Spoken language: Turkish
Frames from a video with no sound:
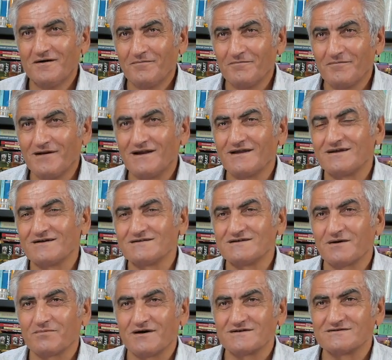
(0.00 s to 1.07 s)
Millet
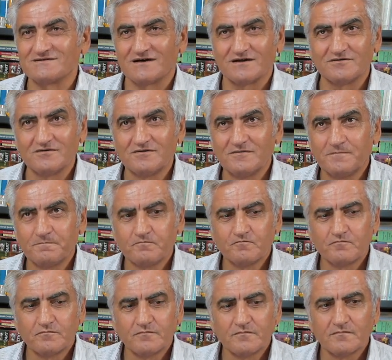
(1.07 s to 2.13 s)
acayip kazık atıyor.
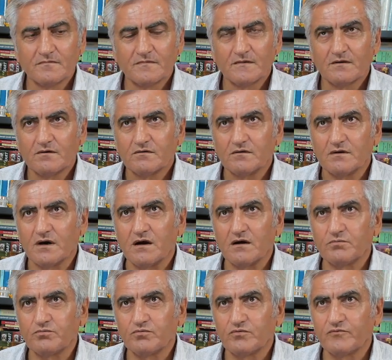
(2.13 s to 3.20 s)

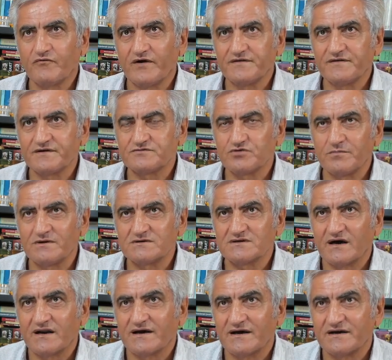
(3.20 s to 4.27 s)
Ya bu faydası olmaz.
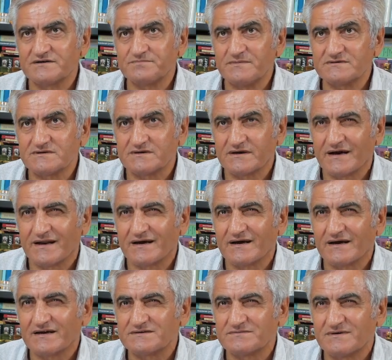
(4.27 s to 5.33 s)
Kana karışmaz ki. Kana
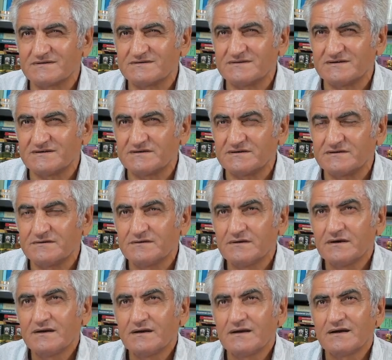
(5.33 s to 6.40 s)
karışması için
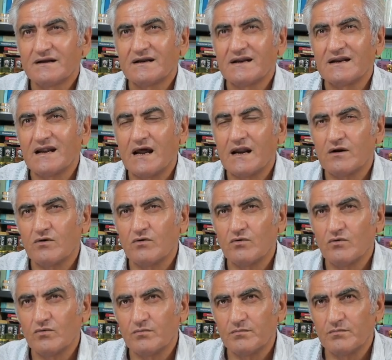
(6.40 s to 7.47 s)

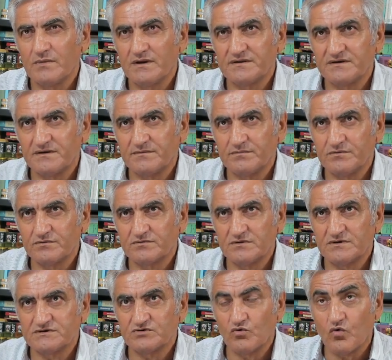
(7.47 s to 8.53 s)
nanometre boyuttur.
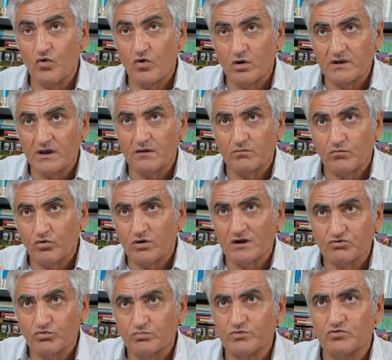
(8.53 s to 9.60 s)
O yani
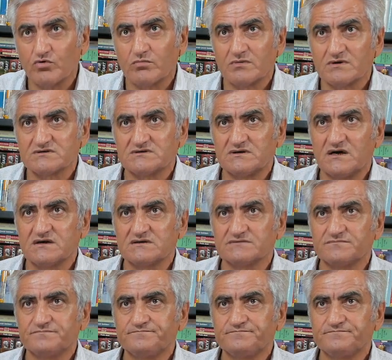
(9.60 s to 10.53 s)
monatomik olması lazım.